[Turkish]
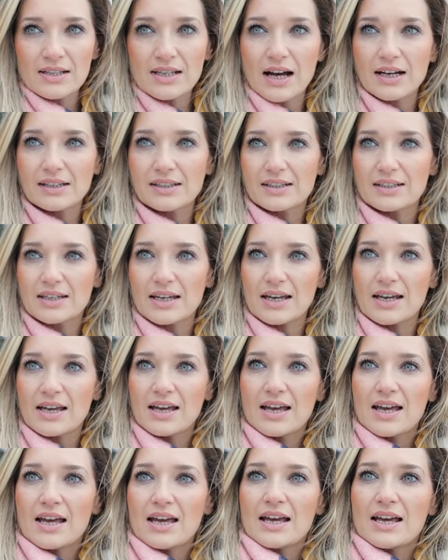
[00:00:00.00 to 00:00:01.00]
Sadece
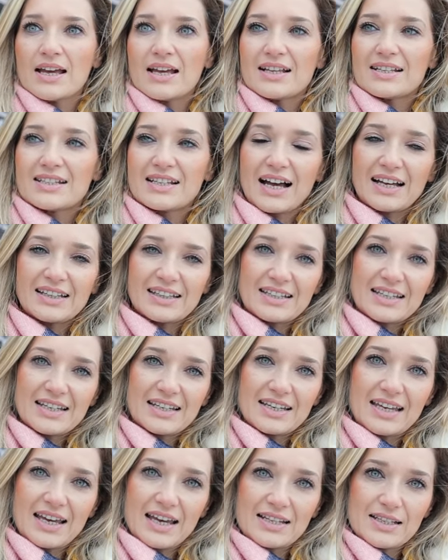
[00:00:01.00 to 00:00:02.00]
Sadece
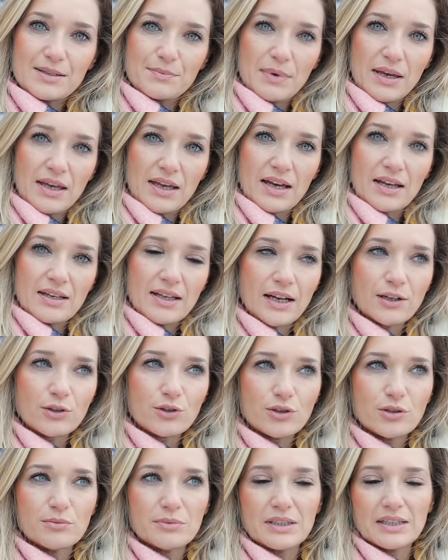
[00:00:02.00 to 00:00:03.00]
gezmeye yani
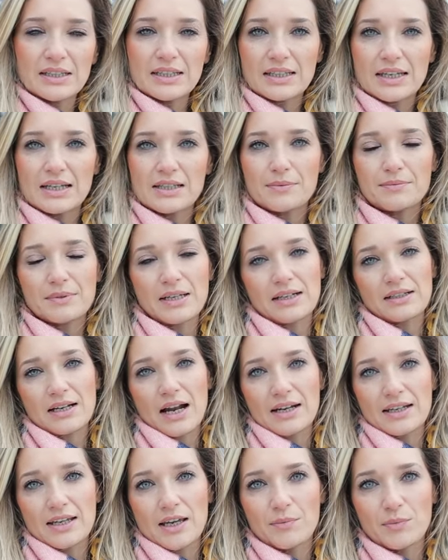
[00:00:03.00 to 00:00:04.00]
günübirlik gezip
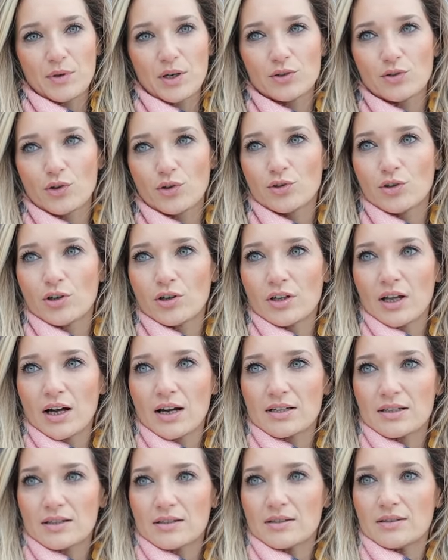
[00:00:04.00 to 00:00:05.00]
tekrar gemiye dönüyorlar